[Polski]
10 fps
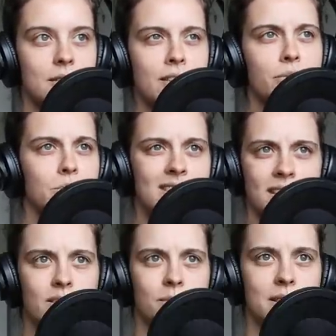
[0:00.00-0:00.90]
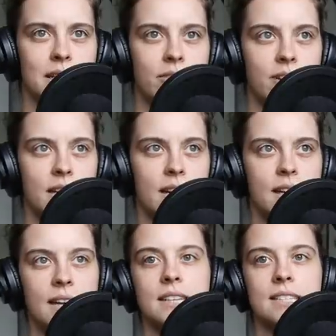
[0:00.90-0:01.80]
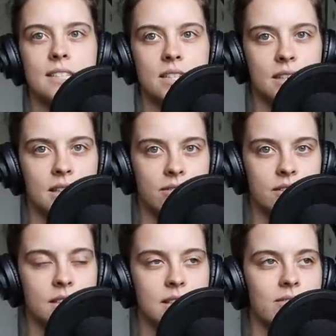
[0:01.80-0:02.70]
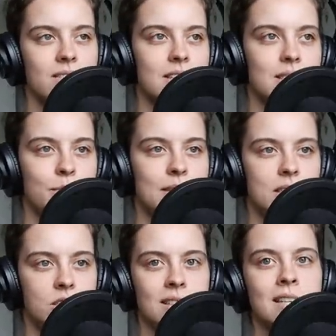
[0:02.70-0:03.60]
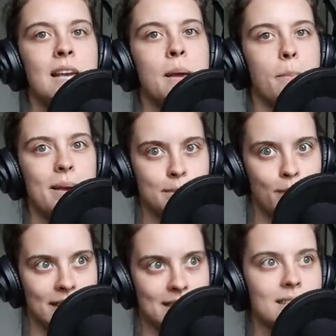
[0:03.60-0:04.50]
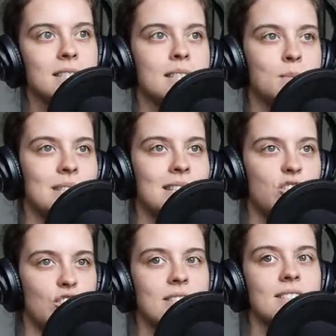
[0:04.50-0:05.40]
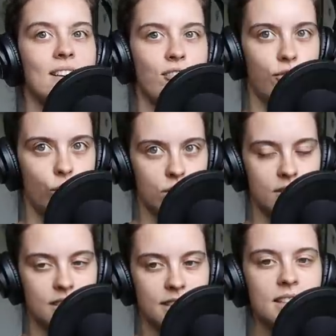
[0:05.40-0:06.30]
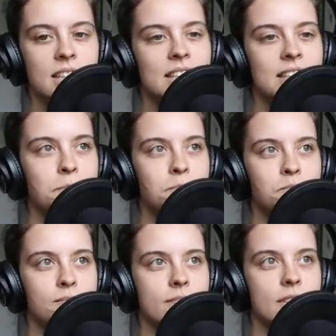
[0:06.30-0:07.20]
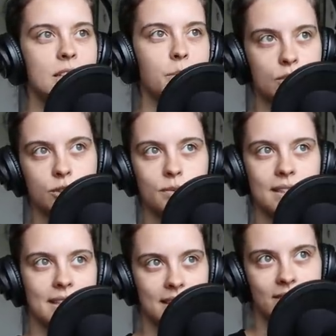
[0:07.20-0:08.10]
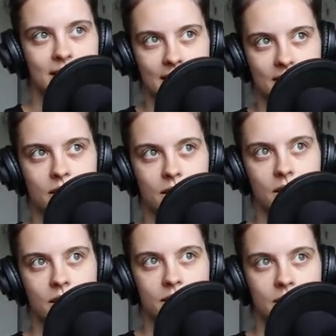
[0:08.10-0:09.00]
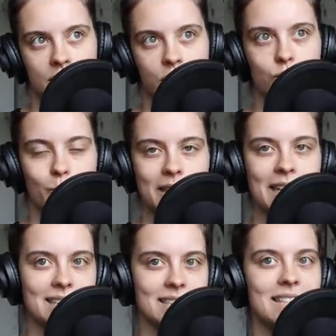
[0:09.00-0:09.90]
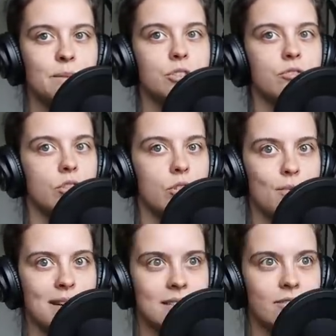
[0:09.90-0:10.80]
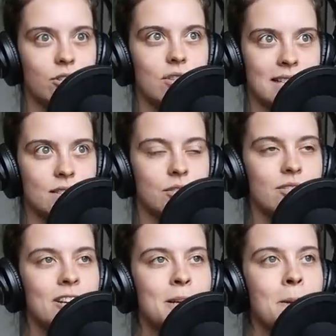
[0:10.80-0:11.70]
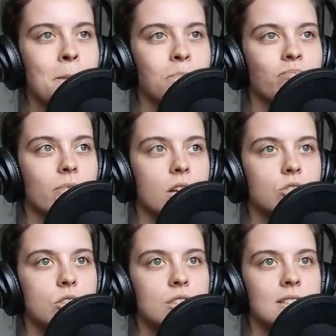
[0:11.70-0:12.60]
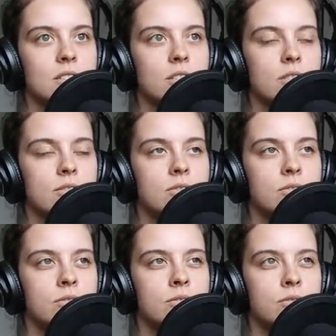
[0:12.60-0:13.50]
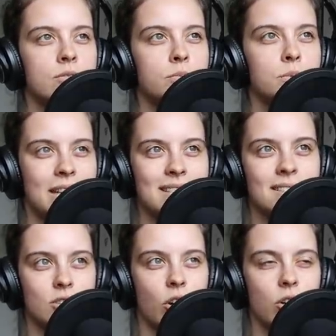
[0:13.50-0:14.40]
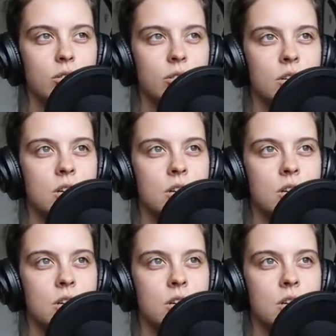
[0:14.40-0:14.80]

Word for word: nie wiem, czy nie chcą być nagrywani, ale ja nie chcę ich nagrywać. Ja chcę wtedy spędzać czas bez pracy, chcę spędzać czas wolny mm, i nie potrzebuję nagrywać z, z każdego spotkania z kimś vlogma, vlogasków. Mm, no i często w, przez to